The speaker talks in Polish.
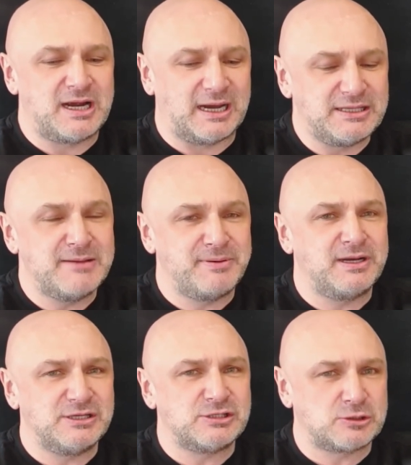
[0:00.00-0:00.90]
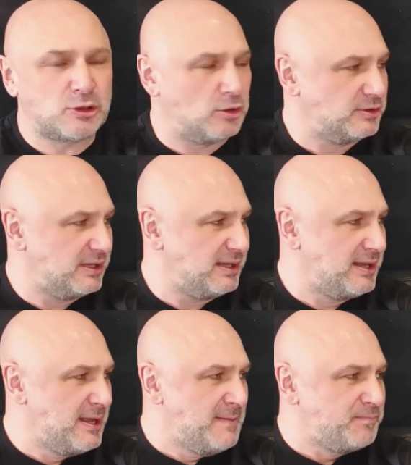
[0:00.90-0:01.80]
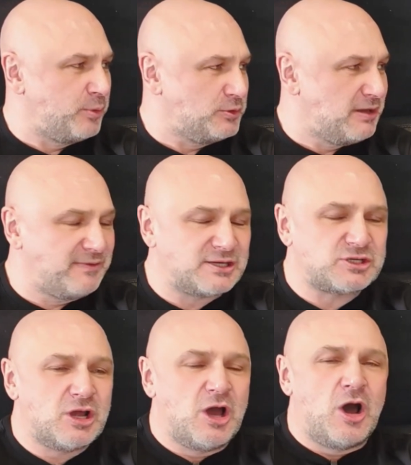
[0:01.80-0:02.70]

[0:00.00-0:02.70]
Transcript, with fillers: haniebnej strony, ponieważ